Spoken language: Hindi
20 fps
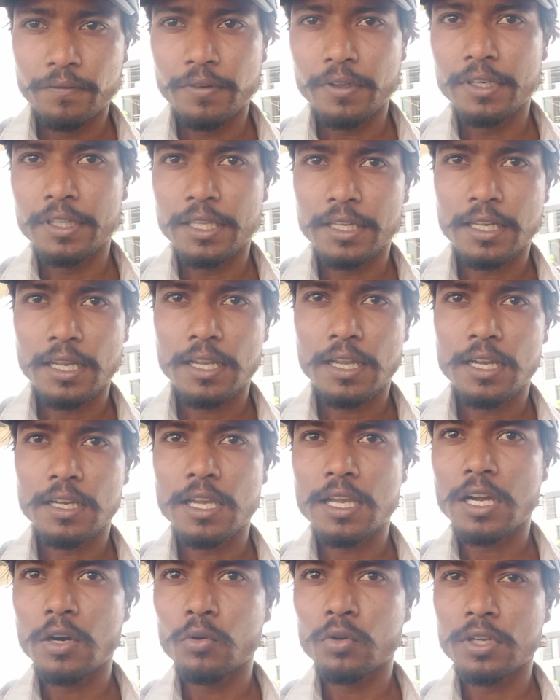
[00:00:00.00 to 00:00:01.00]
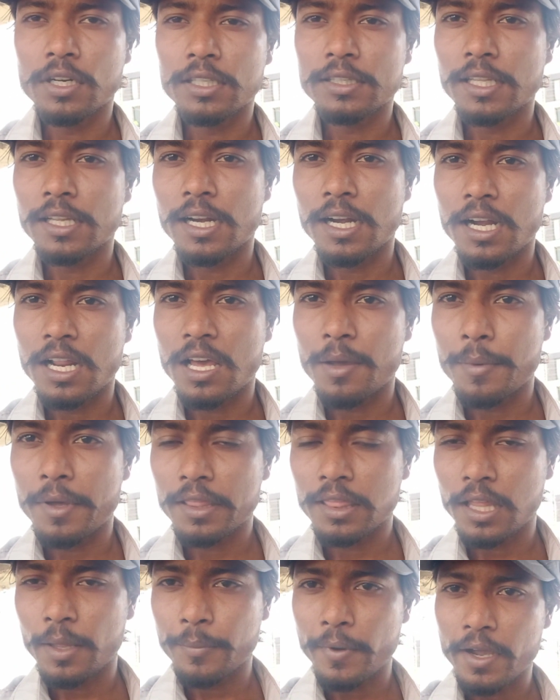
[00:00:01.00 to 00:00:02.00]
फिर देखेंगे आगे काउंट करते रहना
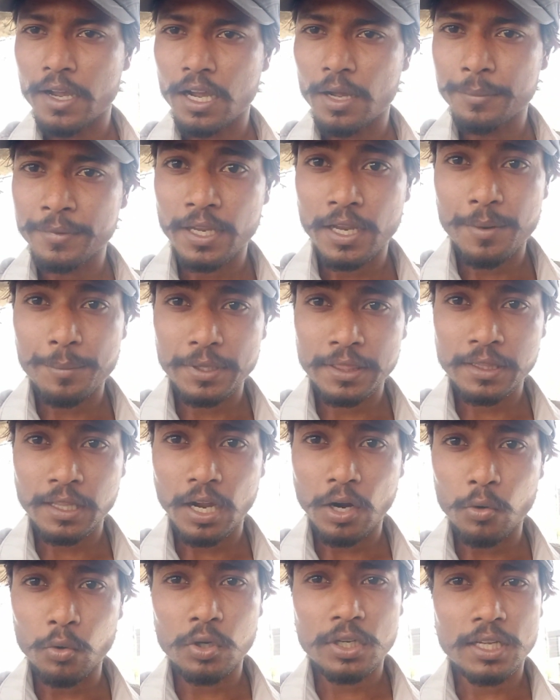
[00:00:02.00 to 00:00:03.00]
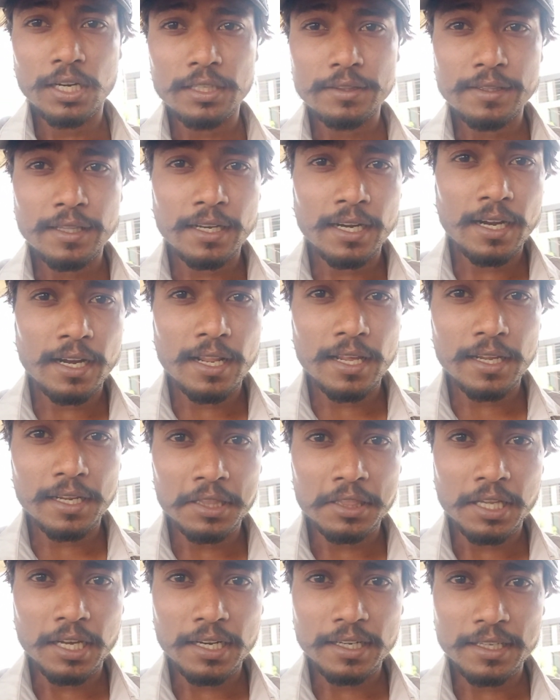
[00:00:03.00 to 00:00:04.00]
बस आपका काम क्या है बस काउंट करते रहना
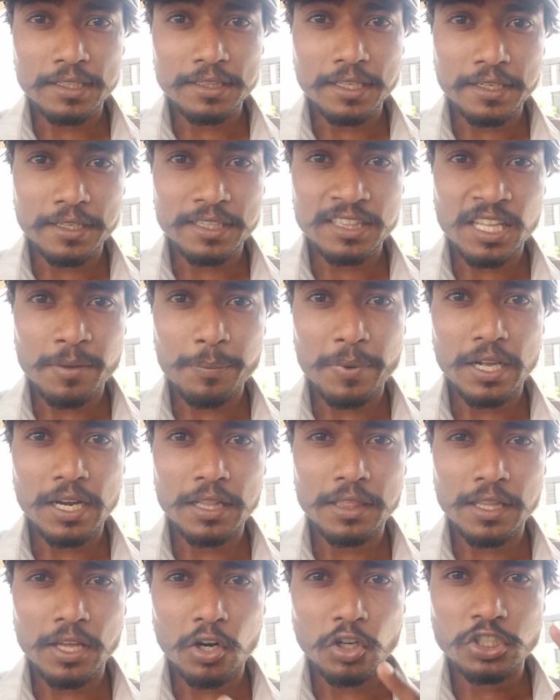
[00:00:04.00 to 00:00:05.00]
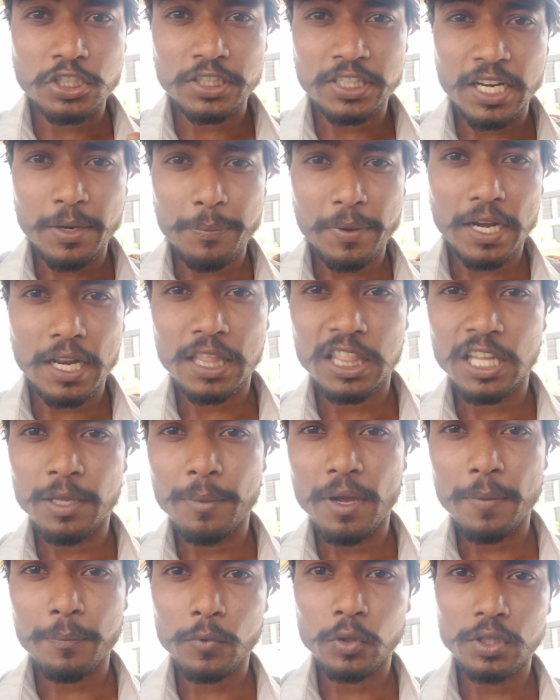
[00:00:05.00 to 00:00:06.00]
कि सारे के अंदर कितने पैलेस है और जितने पैलेस है
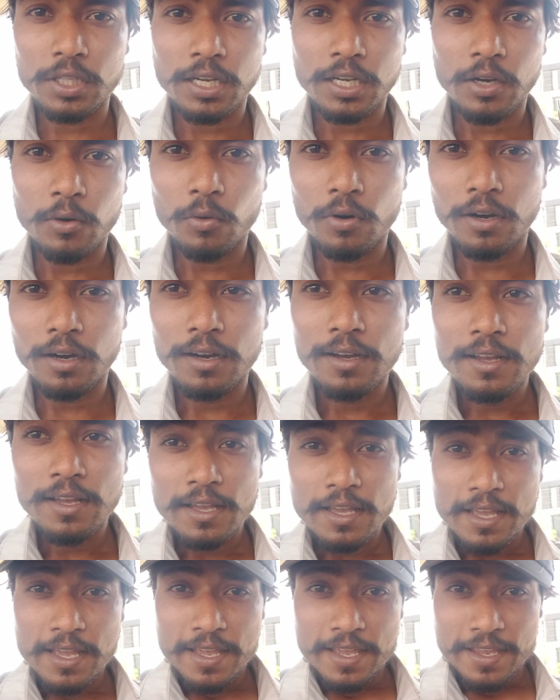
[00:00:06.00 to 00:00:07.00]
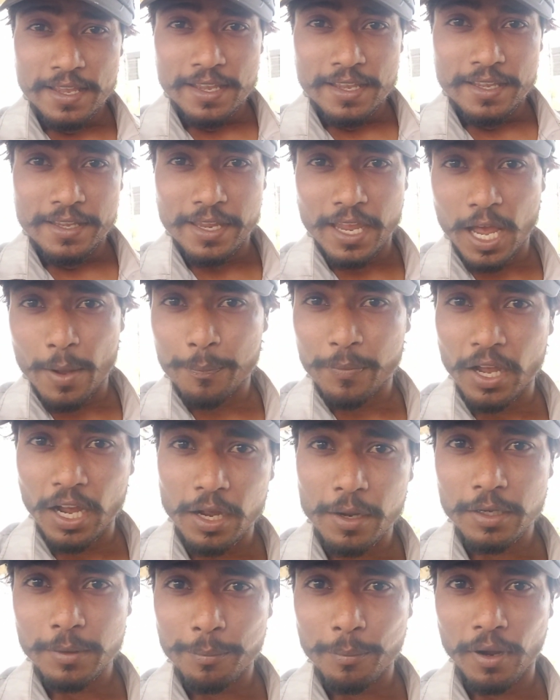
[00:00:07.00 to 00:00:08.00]
मैं आपको दिखाऊँगा ये
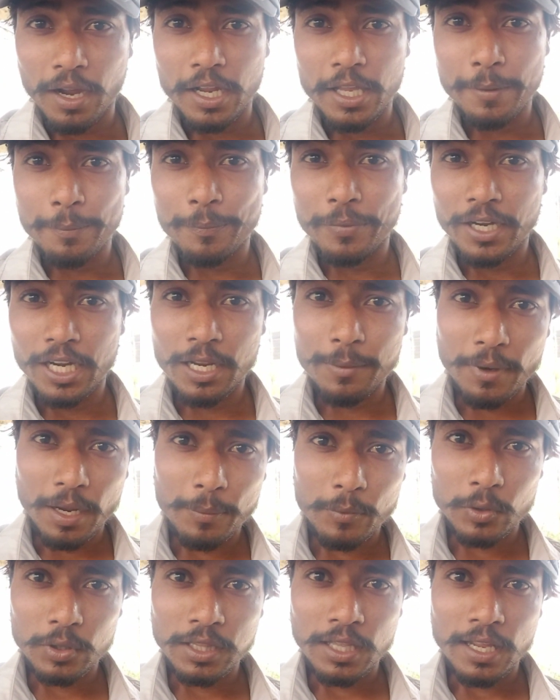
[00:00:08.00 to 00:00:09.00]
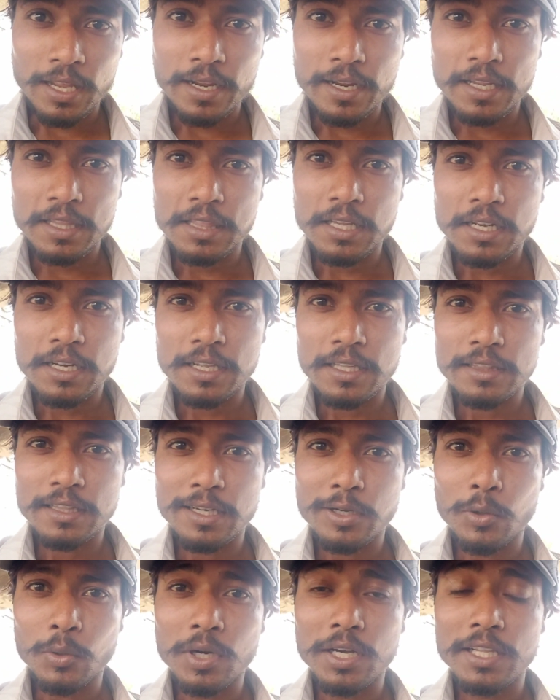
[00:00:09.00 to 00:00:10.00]
आपका भाई प्रेम आपको दिखाएगा ये सारे के
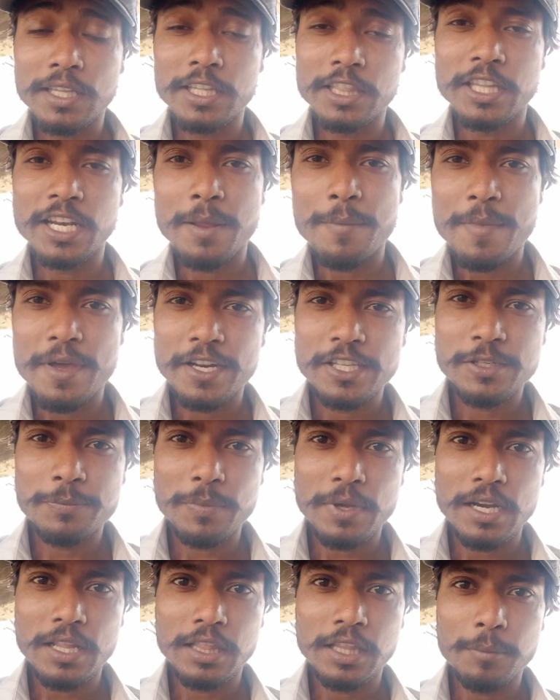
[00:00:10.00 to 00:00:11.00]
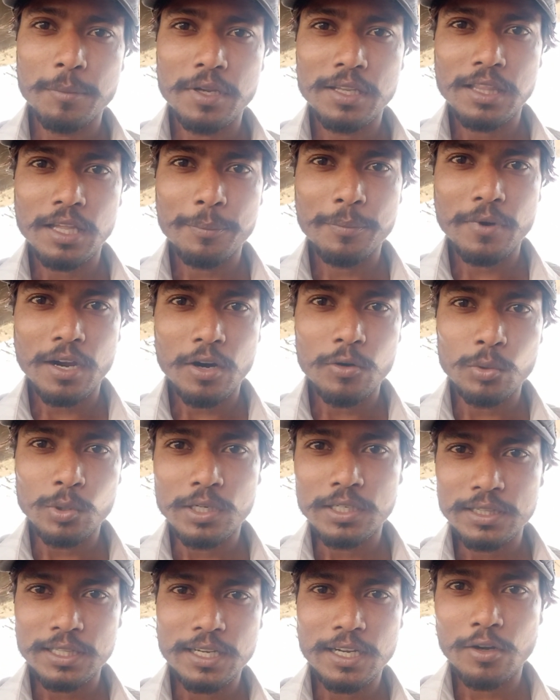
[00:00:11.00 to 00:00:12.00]
अंदर टोटल कितने मैरिज पैलेस है बस आप काउंट
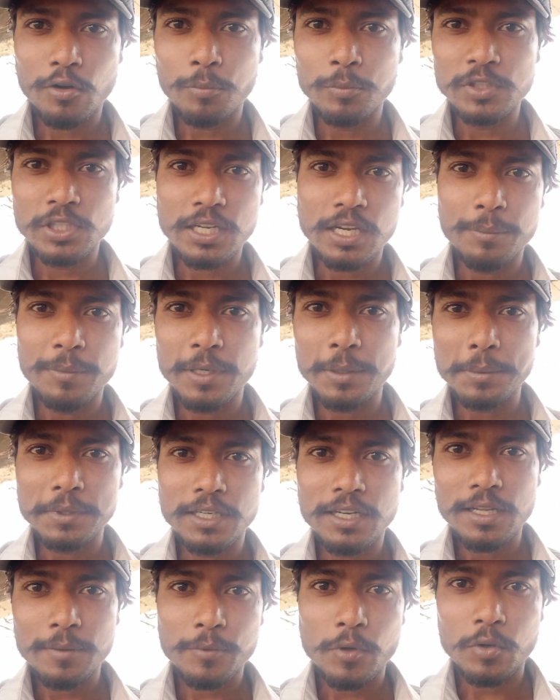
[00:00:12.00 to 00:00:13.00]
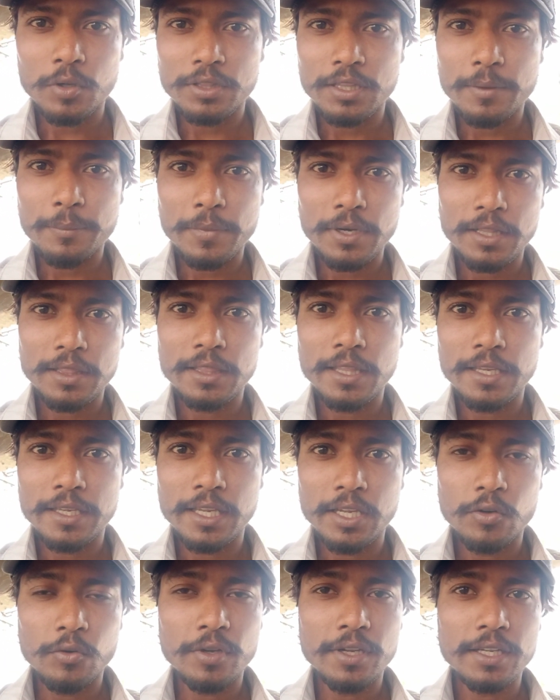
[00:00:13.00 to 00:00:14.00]
करते हैं और मुझे कमेंट बताना आपको कितने पैलेस
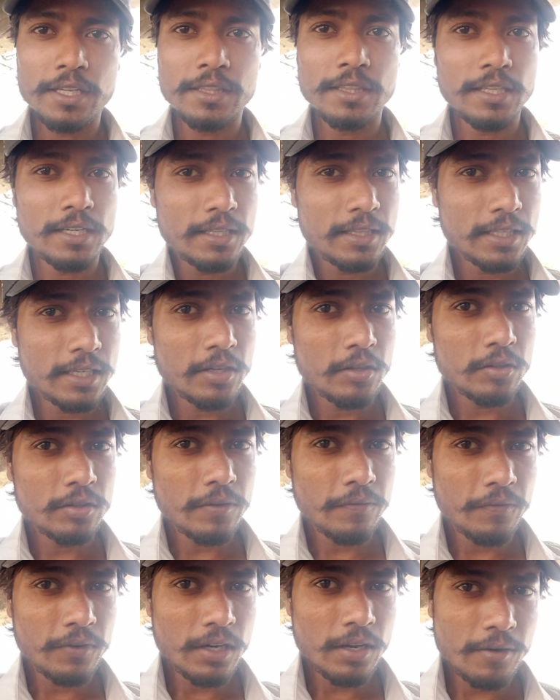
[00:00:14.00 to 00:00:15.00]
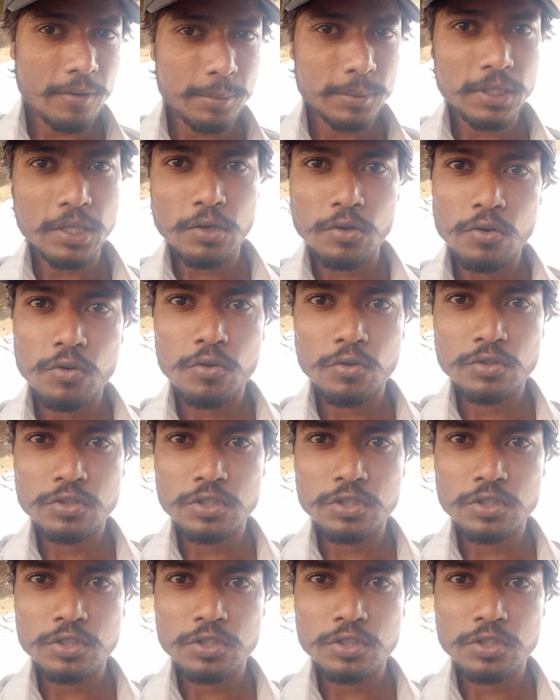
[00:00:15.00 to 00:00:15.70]
देखे हुए हैं कितने नहीं देखे हुए तो फटाफट बताओ